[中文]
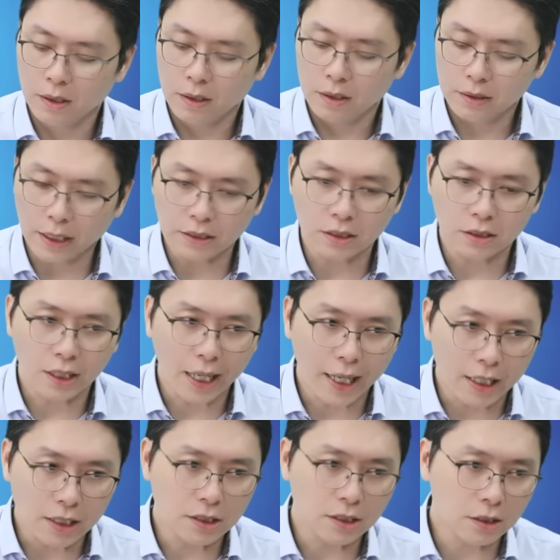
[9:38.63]
但是
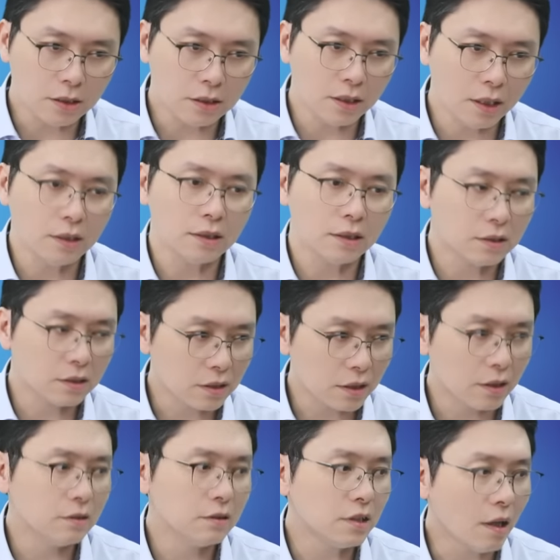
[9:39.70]
台积电的
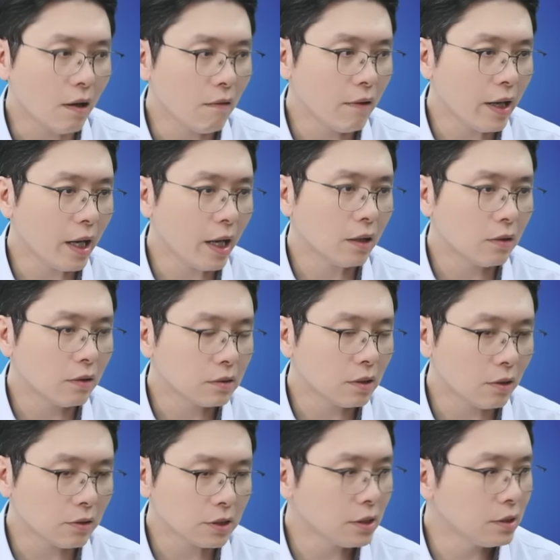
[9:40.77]
成交量哦，
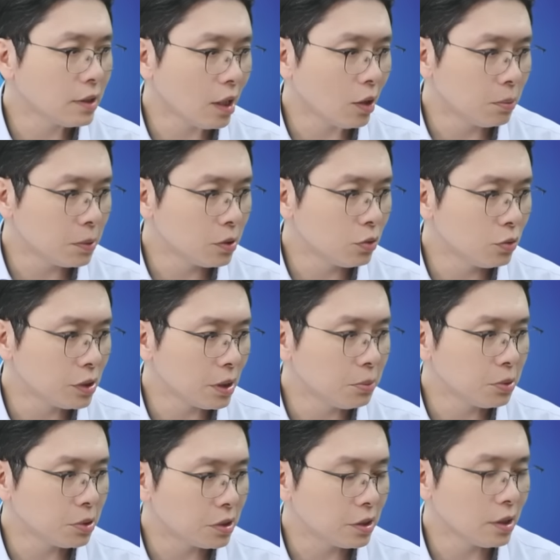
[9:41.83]
到现在我们录节
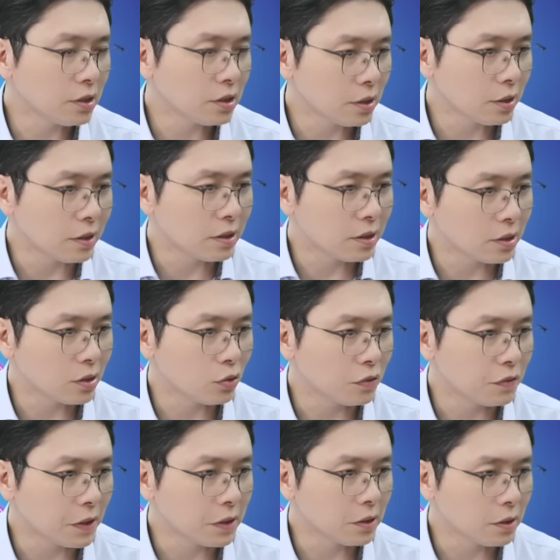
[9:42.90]
目时间十二点四十五
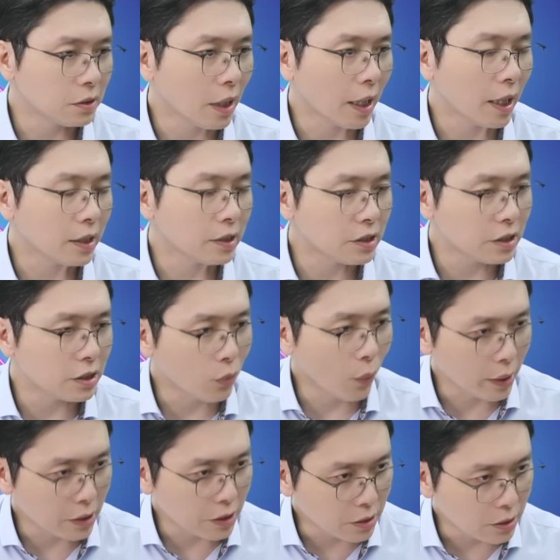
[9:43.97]
分是大概七
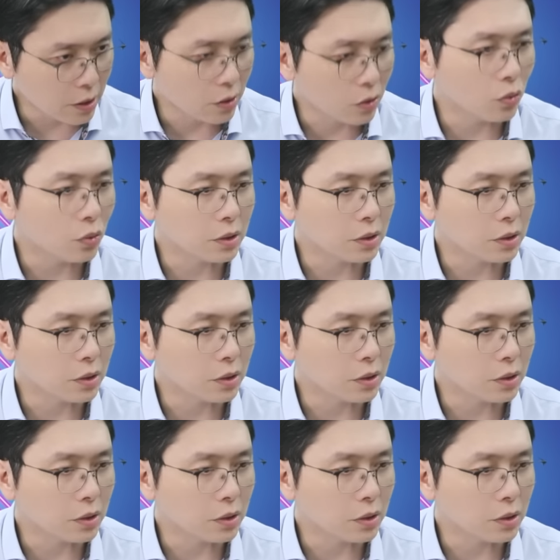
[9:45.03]
万一千多张